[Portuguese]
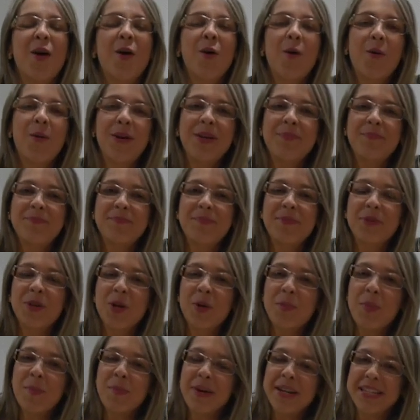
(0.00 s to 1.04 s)
Oi, meu
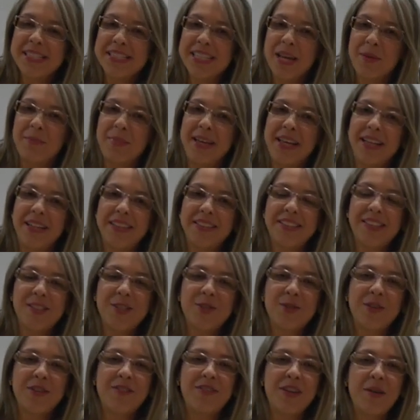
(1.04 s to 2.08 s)
nome é Marisabela, eu
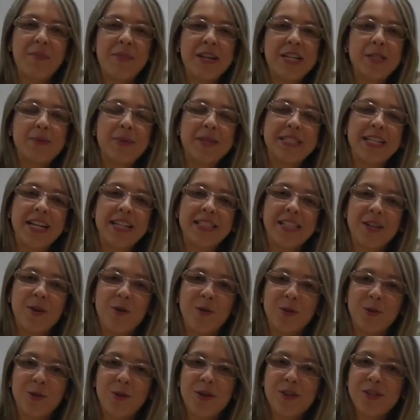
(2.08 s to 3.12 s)
sou enfermeira especialista em
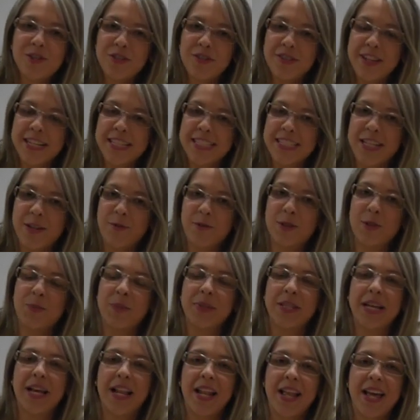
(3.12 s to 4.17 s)
controle de infecção
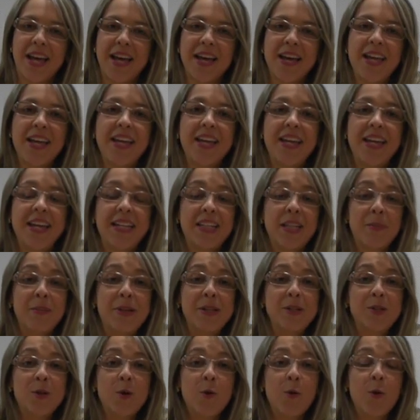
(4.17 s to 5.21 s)
hospitalar e
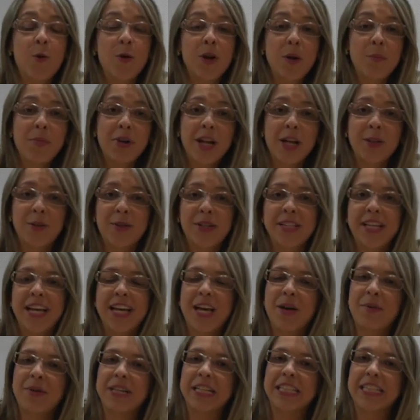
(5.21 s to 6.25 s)
também sou colaboradora da
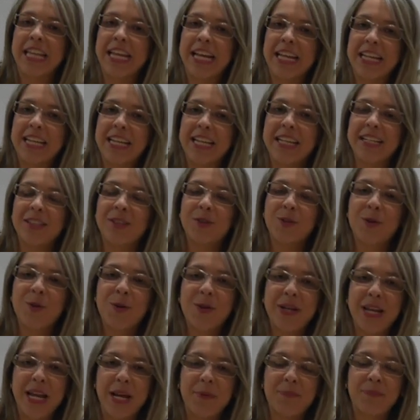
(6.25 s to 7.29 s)
Câmara Técnica do
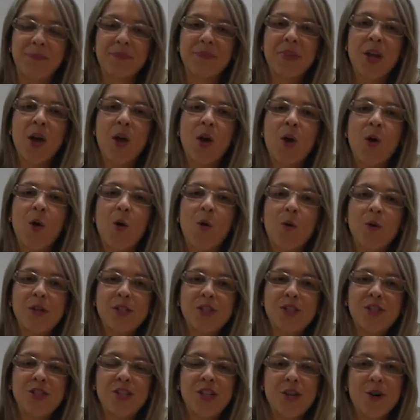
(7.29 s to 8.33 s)
Corém.
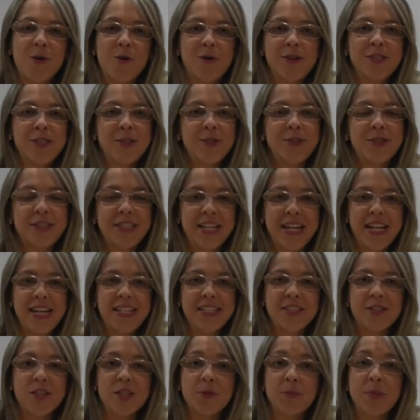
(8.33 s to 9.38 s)
Hoje, dia 11 do
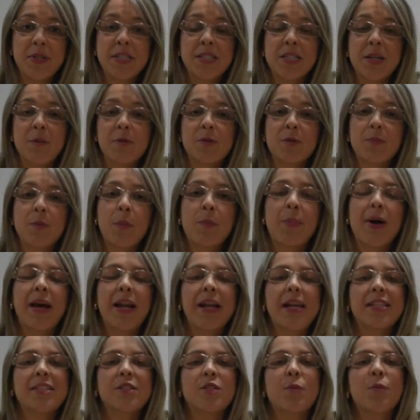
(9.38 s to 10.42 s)
3, nós ministramos uma
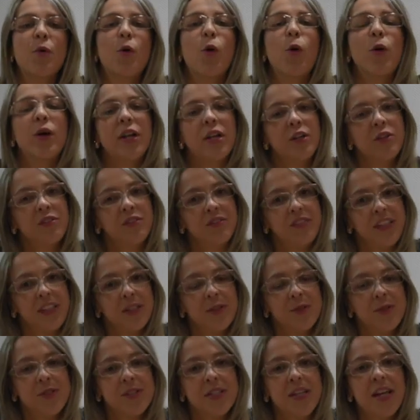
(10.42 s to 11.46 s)
palestra sobre o
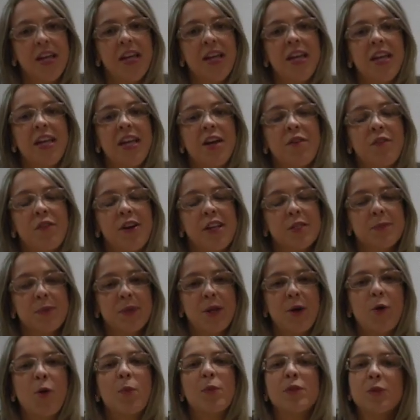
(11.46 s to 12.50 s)
coronavírus e eu vou
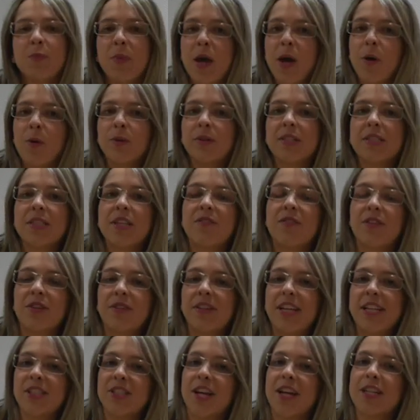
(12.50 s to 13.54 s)
responder algumas perguntas que
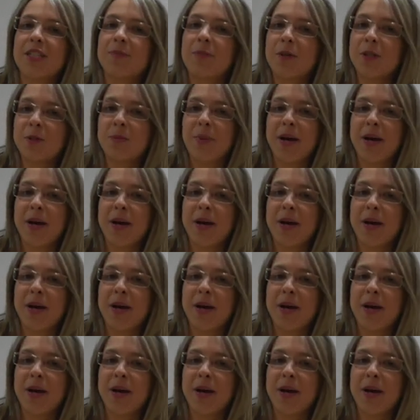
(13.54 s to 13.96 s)
foram deixadas pelos